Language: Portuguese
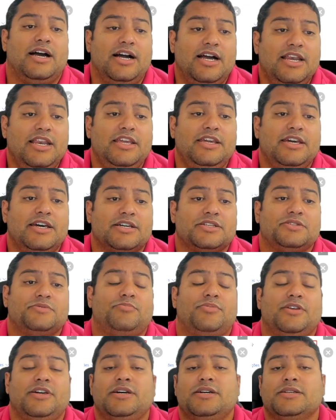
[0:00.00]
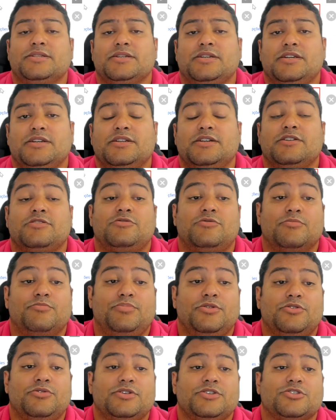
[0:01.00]
AliExpress aqui na né,
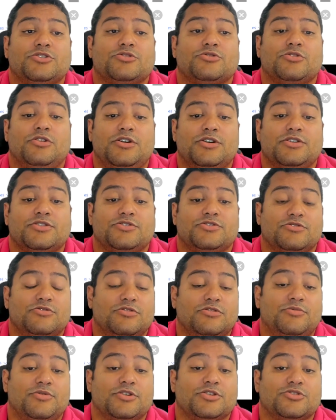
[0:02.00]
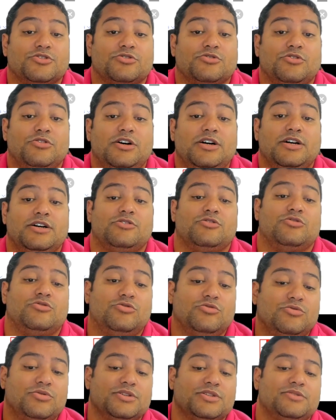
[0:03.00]
Computer Storage Global Store,
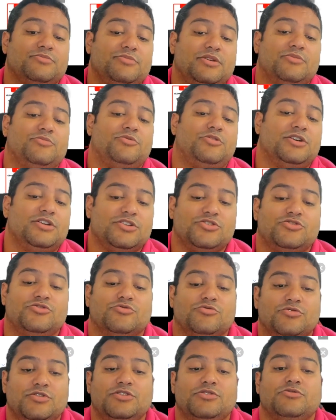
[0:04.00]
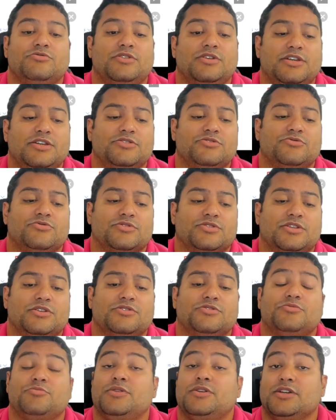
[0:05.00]
duas memórias de 8,
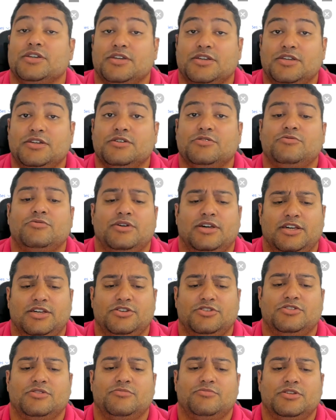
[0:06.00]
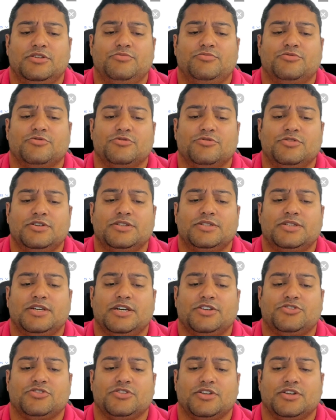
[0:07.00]
3200 branquinha com RGB por
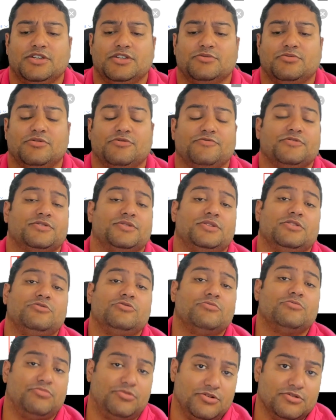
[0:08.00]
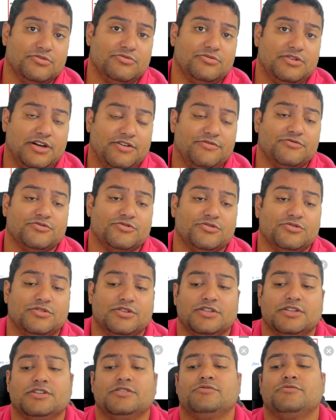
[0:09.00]
273 para você. O cupom não está
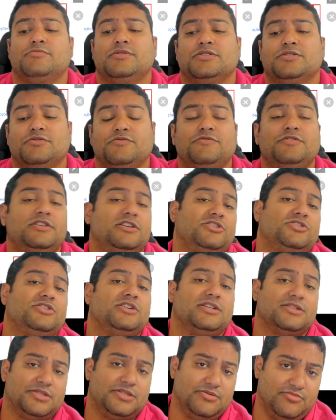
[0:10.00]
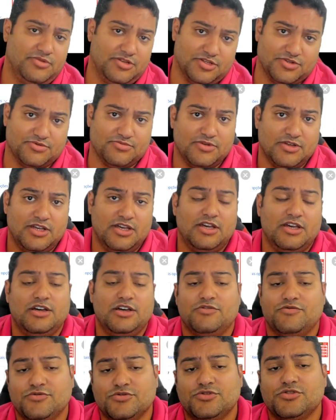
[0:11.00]
funcionando, mas eu vou deixar assim mesmo.
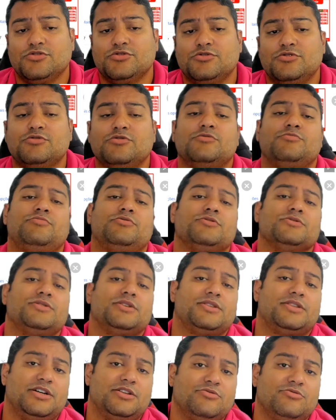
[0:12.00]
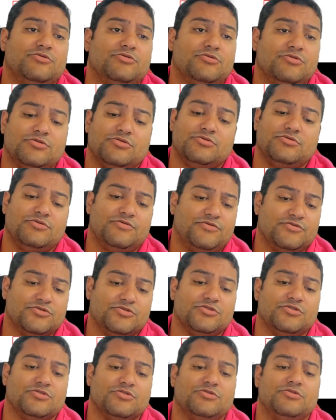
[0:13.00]
Funcionou o cupom, você está no lucro, não
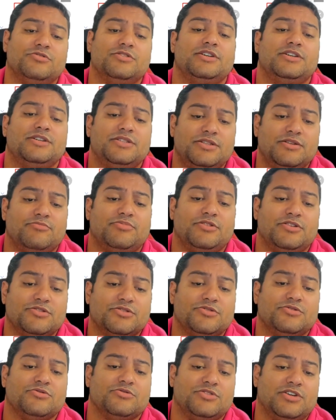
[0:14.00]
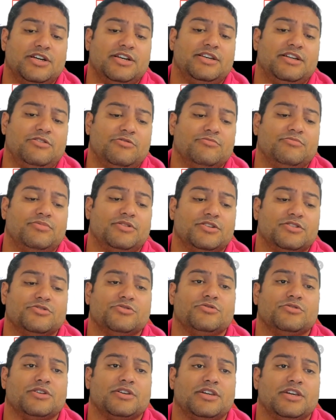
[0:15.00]
funcionou, esse preço já está um
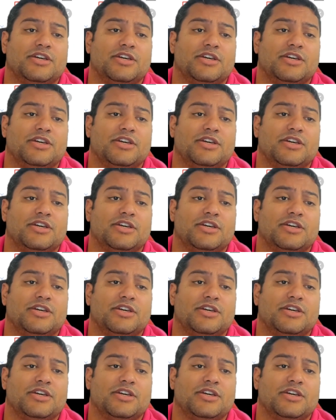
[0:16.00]
preço